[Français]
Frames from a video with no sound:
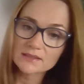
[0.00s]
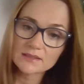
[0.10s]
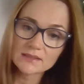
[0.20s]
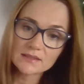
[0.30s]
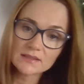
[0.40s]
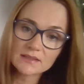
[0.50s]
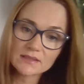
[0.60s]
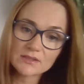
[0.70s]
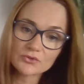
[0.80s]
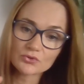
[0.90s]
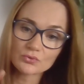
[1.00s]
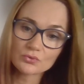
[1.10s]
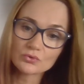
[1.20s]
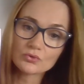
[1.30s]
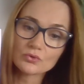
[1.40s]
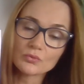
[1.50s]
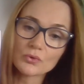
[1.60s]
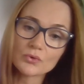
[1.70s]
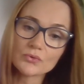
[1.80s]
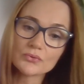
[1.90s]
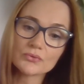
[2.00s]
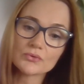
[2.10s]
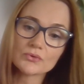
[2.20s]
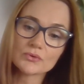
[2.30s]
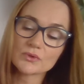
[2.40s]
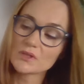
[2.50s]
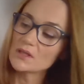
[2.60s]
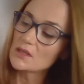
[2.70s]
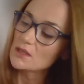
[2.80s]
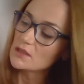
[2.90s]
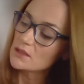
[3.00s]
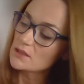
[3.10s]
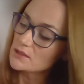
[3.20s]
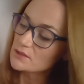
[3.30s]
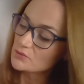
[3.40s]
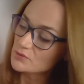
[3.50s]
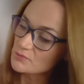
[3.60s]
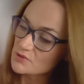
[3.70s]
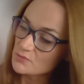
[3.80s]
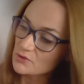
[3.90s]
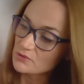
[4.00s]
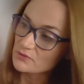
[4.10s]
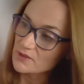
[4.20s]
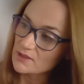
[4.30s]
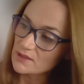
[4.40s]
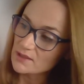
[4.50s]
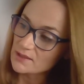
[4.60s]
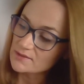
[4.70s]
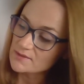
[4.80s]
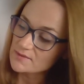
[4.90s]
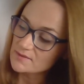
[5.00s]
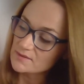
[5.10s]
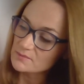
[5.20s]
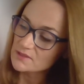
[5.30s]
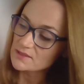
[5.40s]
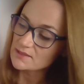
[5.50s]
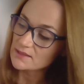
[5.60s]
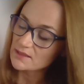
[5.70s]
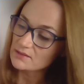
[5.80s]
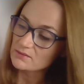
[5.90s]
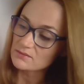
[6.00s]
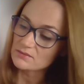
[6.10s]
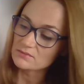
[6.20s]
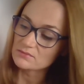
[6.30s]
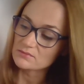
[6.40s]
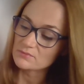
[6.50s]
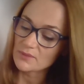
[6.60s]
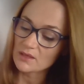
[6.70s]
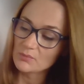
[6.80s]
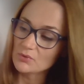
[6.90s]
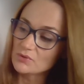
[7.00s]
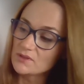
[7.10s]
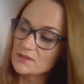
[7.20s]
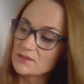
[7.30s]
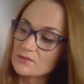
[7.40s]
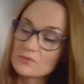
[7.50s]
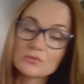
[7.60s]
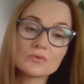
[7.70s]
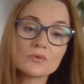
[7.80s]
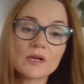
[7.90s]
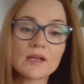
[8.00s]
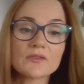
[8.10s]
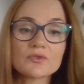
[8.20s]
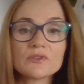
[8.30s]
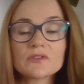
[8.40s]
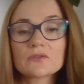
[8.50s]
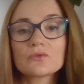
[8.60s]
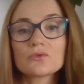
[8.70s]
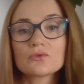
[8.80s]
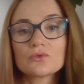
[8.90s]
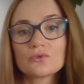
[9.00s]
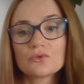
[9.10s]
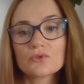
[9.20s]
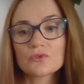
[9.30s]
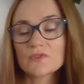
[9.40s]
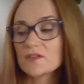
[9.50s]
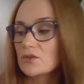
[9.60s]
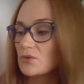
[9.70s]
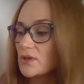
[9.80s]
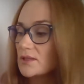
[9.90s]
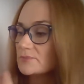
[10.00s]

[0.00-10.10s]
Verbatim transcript: et ils sont nombreux. Et donc moi je m'oriente vers la radiesthésie médicale euh, par rapport à la suite de, de ce cycle 1.